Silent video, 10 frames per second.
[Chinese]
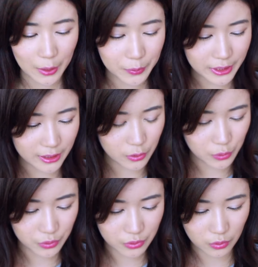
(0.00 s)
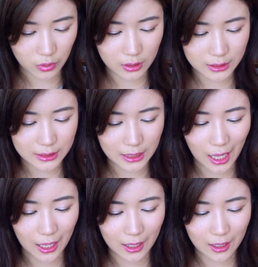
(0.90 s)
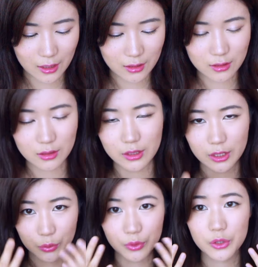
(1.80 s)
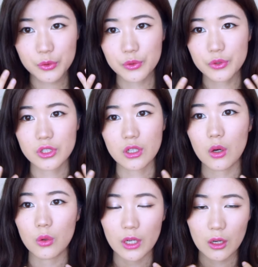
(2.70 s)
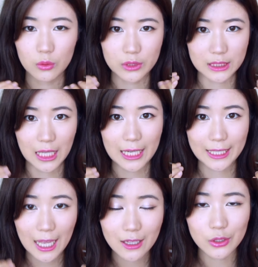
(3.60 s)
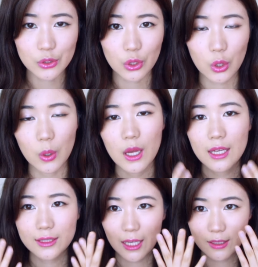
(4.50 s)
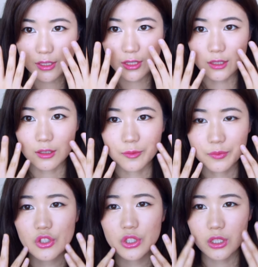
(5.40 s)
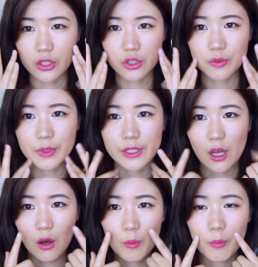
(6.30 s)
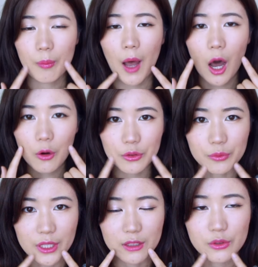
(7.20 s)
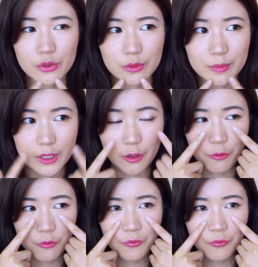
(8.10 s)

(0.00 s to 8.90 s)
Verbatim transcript: 还有一点呢，就是说它你涂上去之后，然后等它干了之后，它的这个质地是比较 powdery 的，就是比较